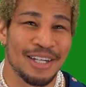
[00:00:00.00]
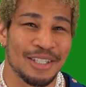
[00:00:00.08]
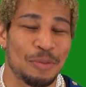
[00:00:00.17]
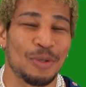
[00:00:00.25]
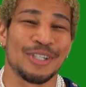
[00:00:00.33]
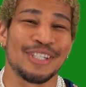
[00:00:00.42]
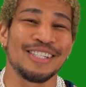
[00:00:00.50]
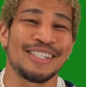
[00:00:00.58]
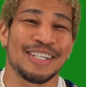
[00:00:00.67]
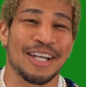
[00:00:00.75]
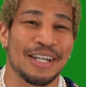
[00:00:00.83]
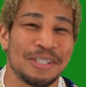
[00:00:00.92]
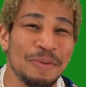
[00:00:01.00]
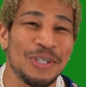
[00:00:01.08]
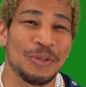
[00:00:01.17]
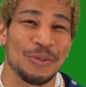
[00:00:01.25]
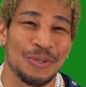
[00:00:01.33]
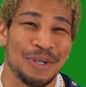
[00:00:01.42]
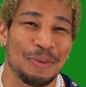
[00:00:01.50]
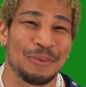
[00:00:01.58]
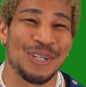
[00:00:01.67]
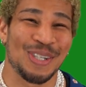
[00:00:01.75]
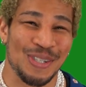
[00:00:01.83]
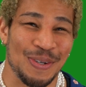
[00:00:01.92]
で、僕人生で初めてのクラブ
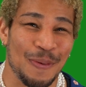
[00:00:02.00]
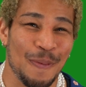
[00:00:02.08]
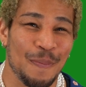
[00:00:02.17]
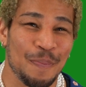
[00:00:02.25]
ですよ。